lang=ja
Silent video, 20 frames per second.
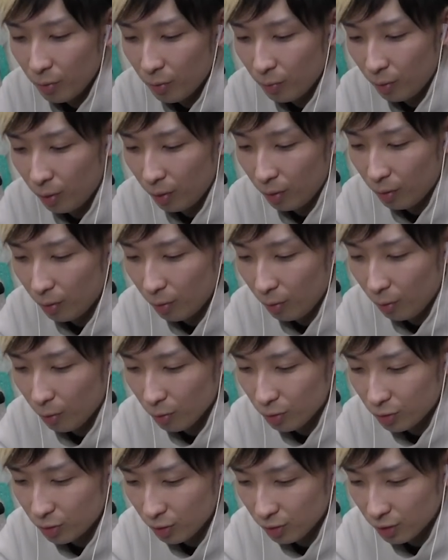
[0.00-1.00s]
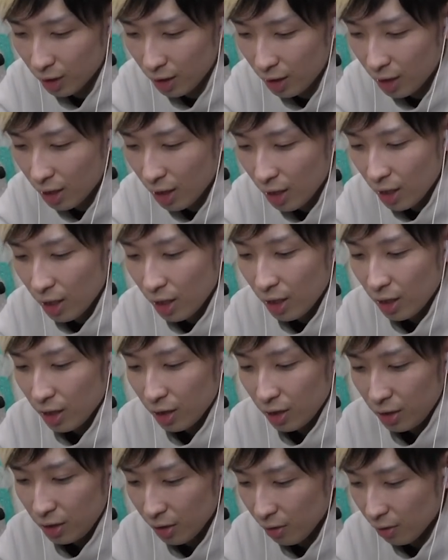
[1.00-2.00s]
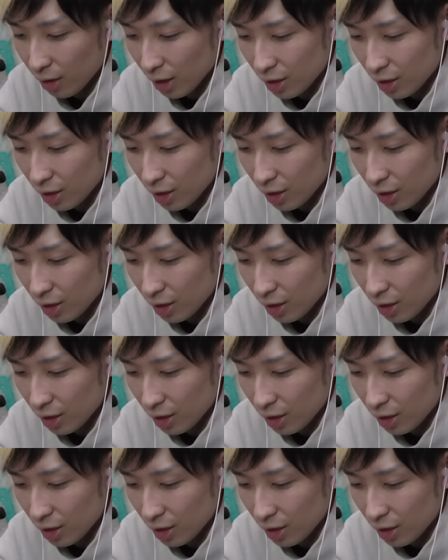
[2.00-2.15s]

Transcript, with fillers: を、起こす存在。妖